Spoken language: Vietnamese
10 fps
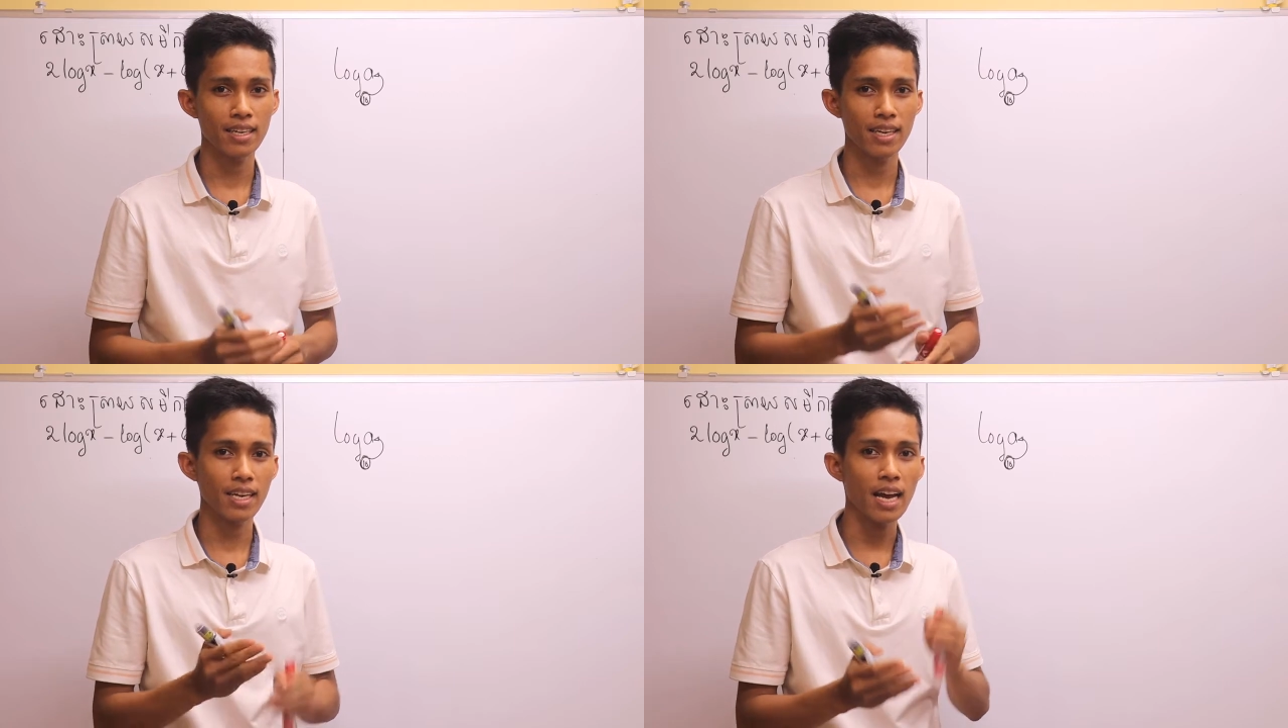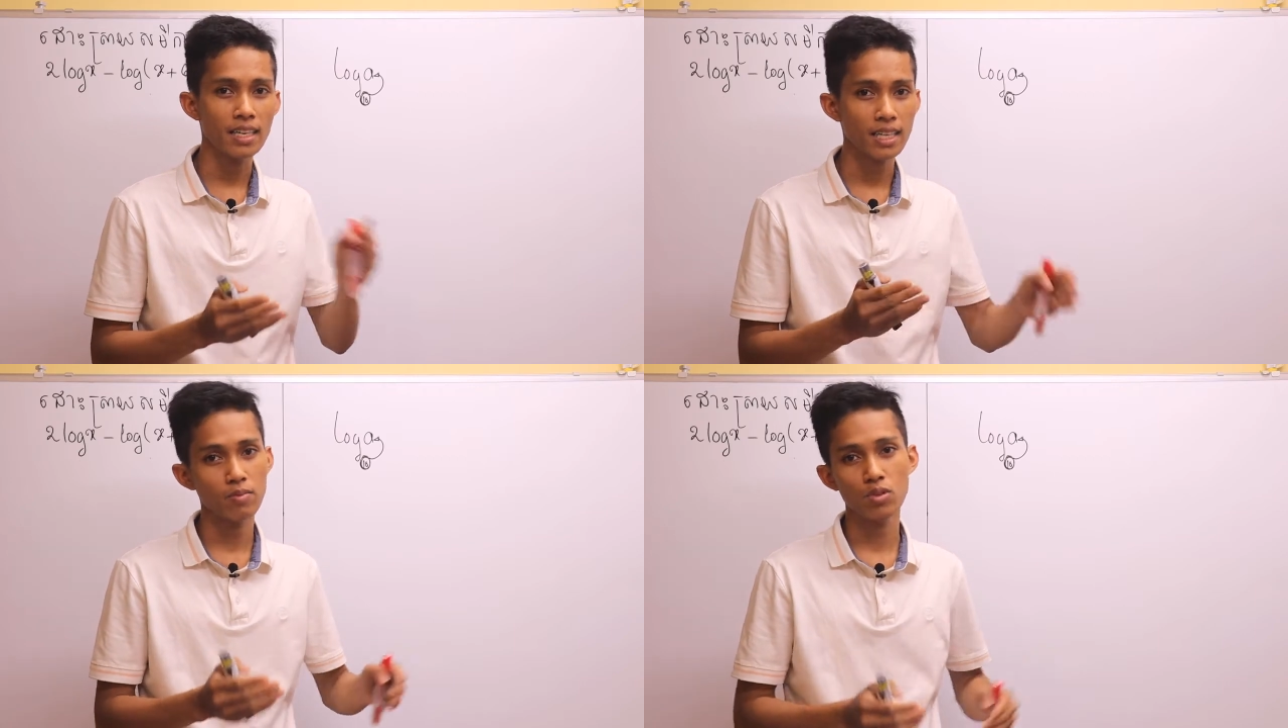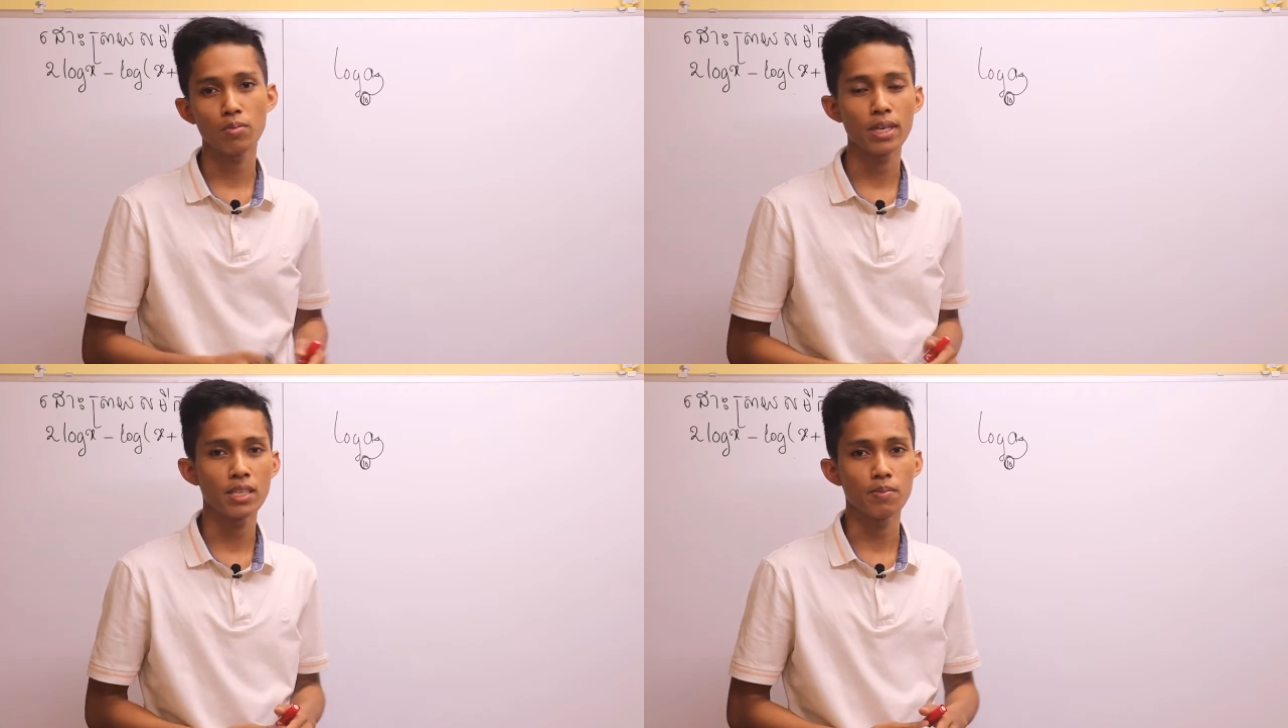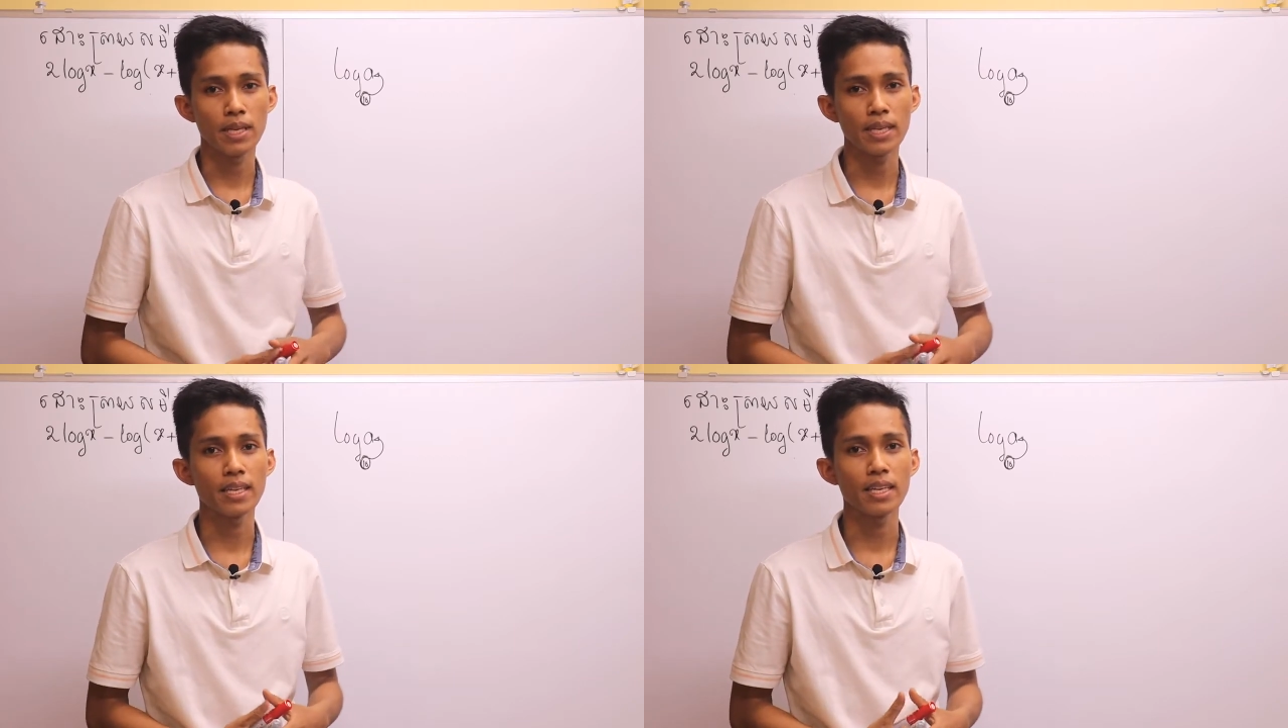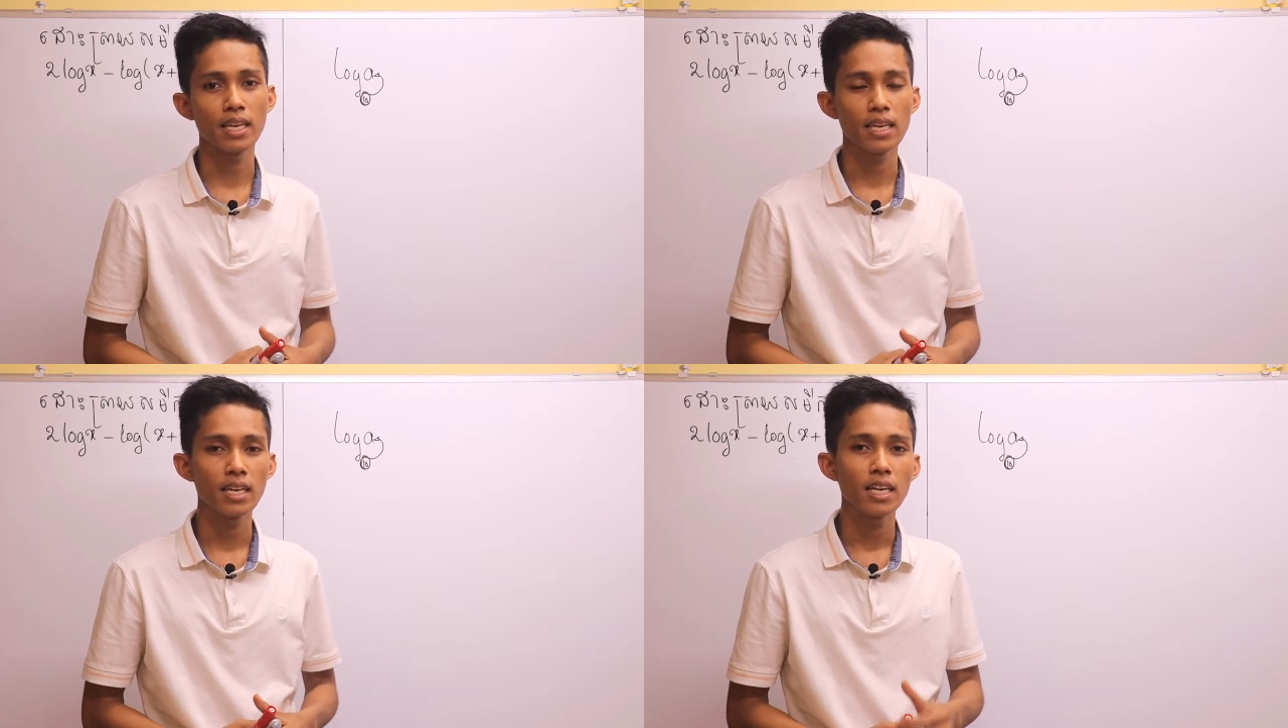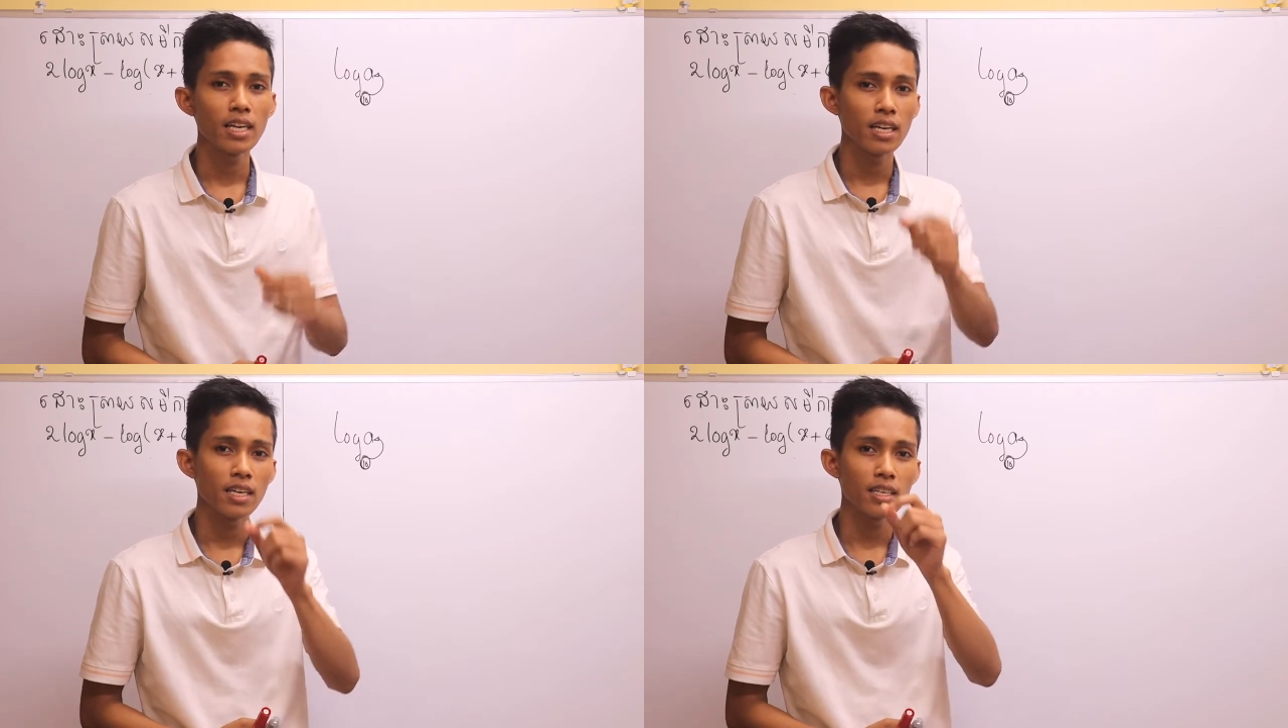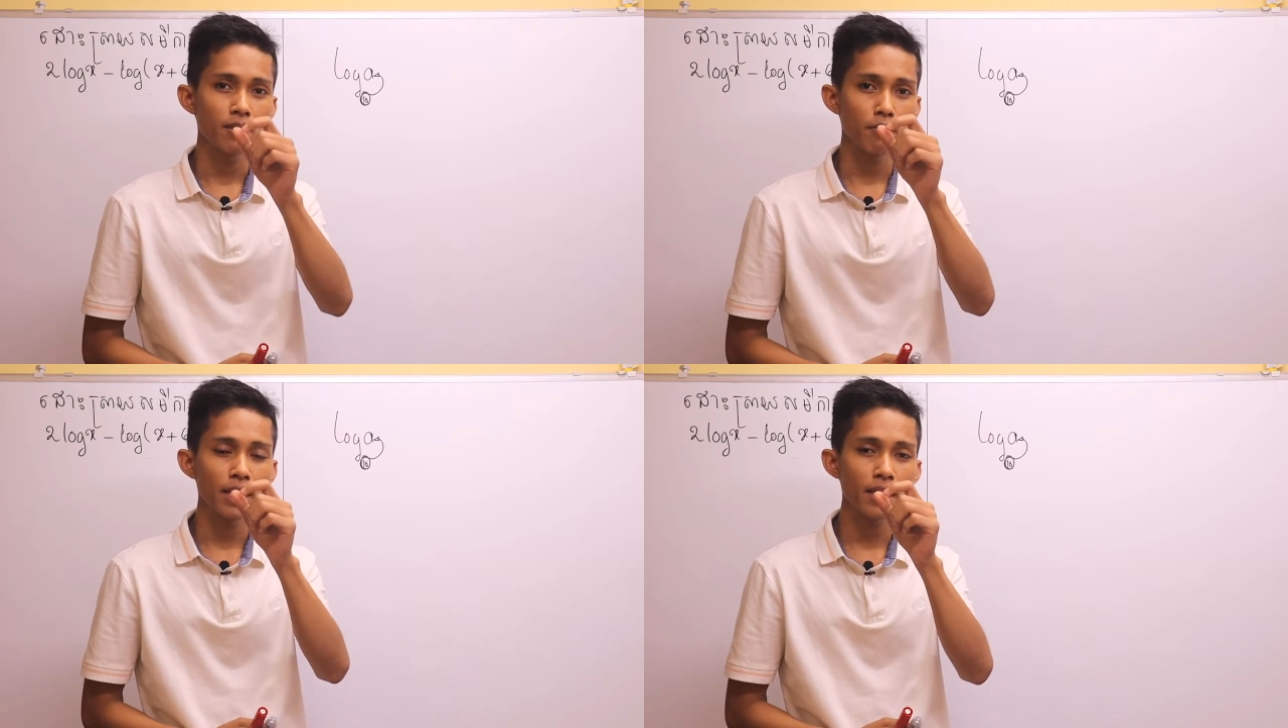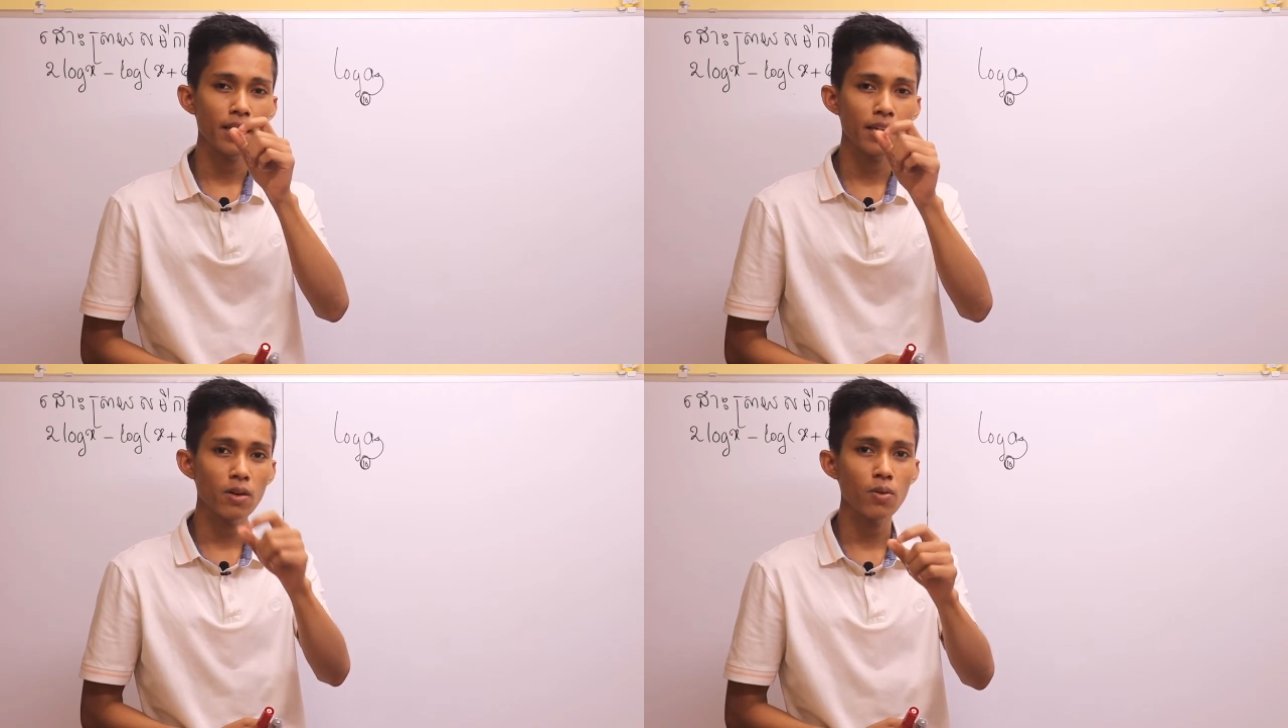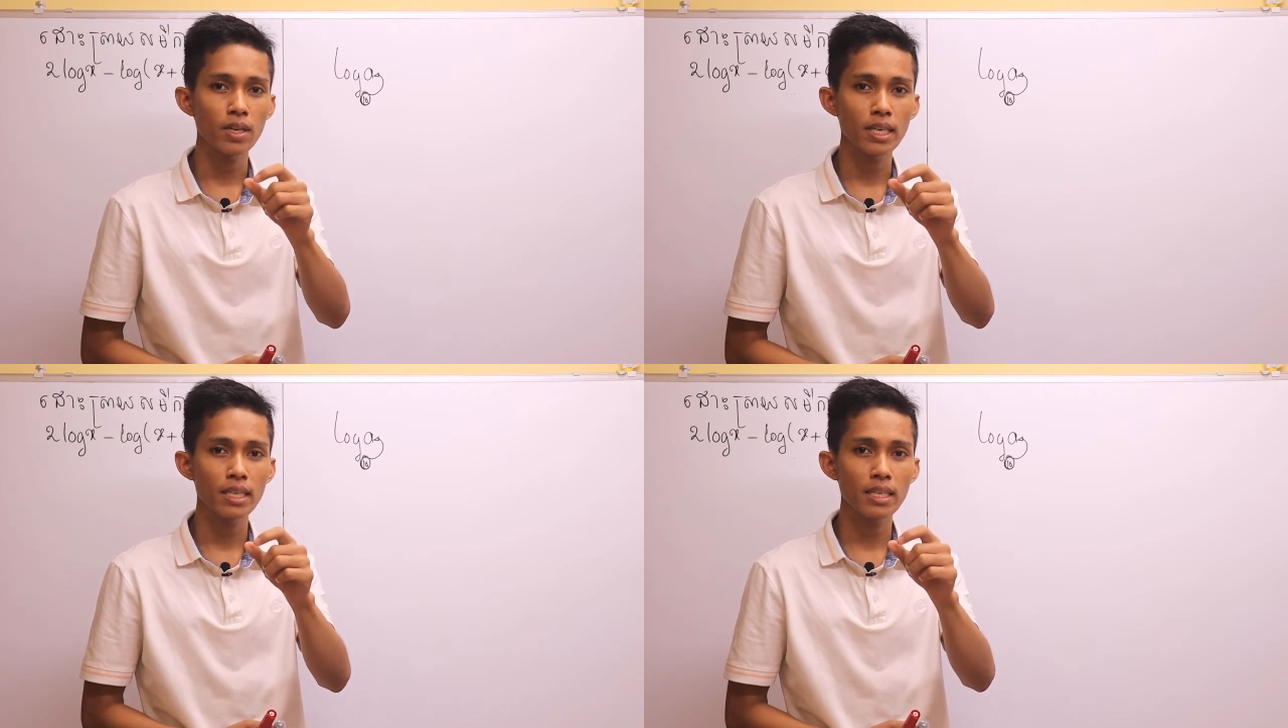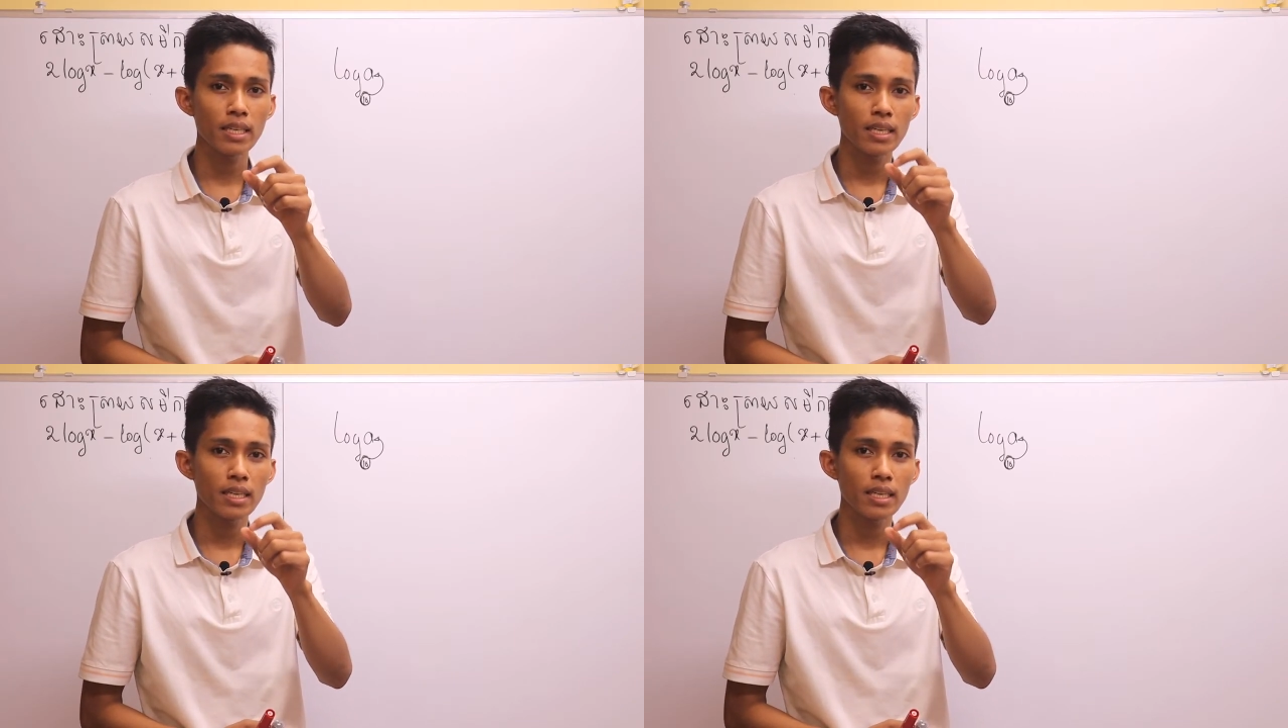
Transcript: cái đào tam chồng hiền thì mới hiền sao mấy ca lô cái